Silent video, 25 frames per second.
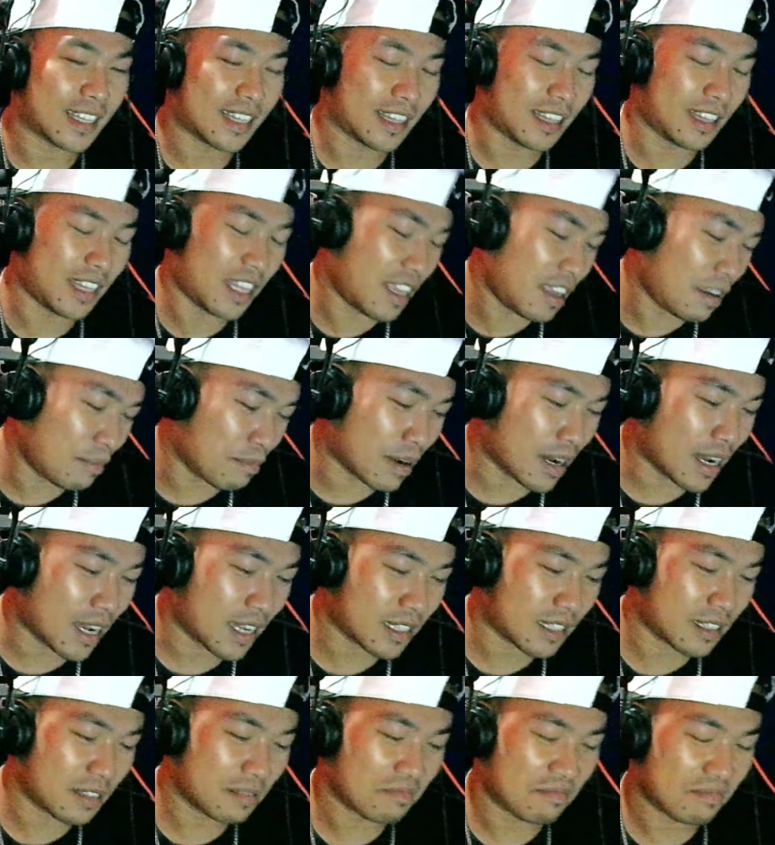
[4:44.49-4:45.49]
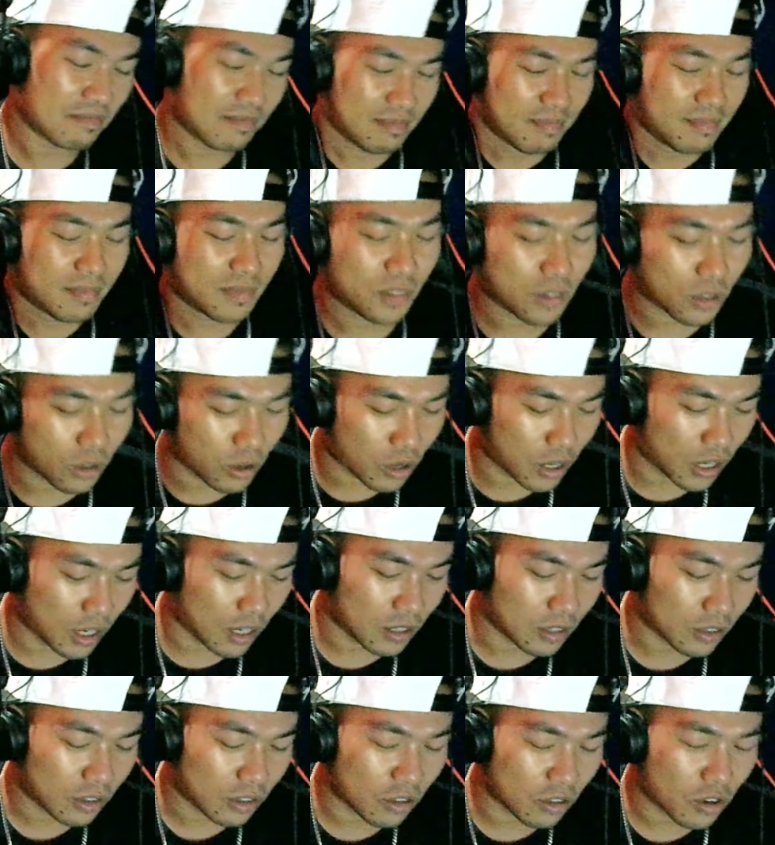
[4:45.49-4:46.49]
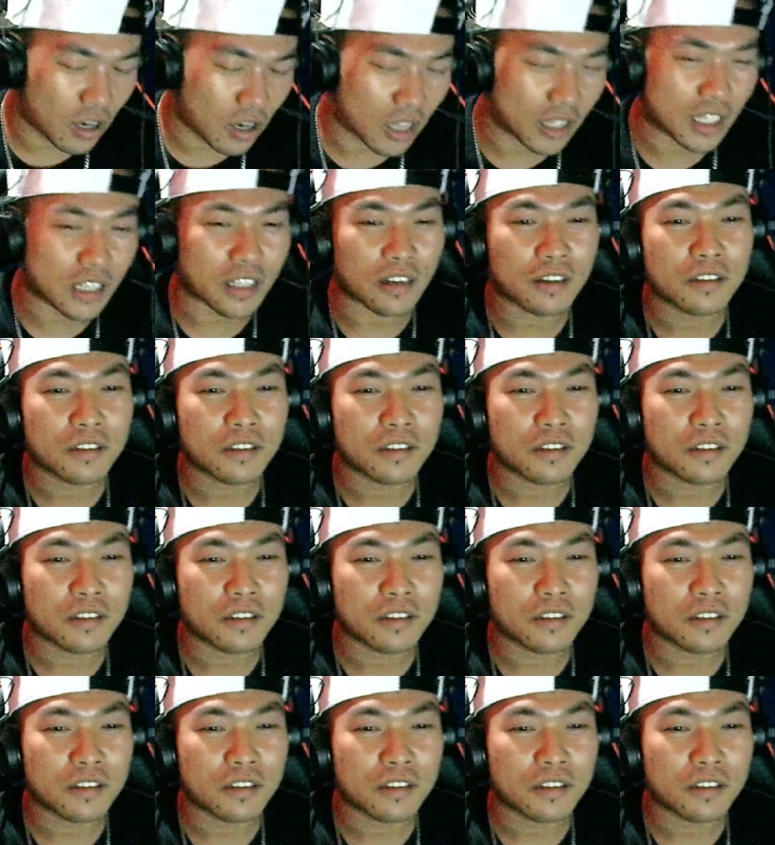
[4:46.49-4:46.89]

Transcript: Di ba? Tuloy, natin to.